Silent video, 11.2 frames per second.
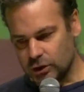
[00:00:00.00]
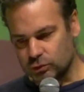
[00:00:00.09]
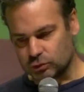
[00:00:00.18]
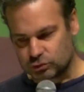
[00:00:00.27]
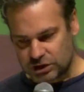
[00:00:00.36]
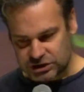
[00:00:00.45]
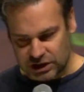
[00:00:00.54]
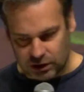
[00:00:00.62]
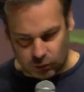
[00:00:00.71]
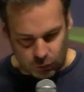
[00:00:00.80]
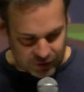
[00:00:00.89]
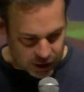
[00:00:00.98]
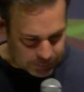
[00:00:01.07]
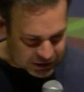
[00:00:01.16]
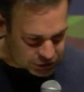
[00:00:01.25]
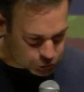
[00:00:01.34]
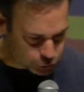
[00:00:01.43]
Donc déjà, on va
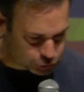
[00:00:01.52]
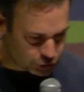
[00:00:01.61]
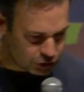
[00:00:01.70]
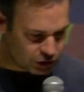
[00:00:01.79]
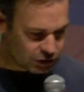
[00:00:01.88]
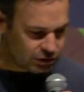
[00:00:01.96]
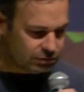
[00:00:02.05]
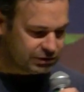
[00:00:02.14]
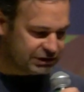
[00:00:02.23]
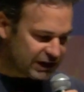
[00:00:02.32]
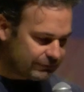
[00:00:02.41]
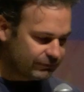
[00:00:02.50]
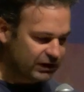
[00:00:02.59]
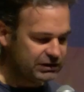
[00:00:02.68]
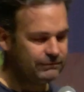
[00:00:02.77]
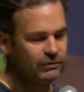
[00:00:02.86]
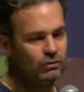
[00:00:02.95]
remettre les choses dans l'ordre. Il y a une vraie
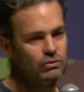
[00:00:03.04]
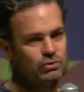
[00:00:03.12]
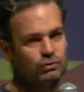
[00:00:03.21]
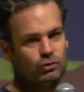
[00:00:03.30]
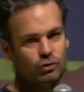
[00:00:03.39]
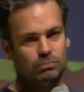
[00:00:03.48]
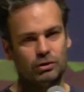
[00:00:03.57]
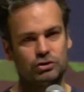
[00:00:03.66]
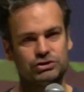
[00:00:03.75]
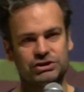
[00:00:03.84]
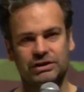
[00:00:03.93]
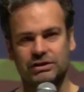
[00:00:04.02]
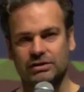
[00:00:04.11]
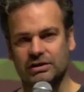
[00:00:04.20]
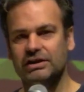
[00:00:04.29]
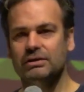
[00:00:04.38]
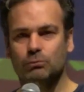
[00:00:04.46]
différence entre blockchain
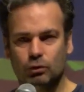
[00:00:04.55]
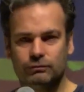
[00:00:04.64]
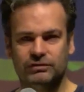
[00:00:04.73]
et monde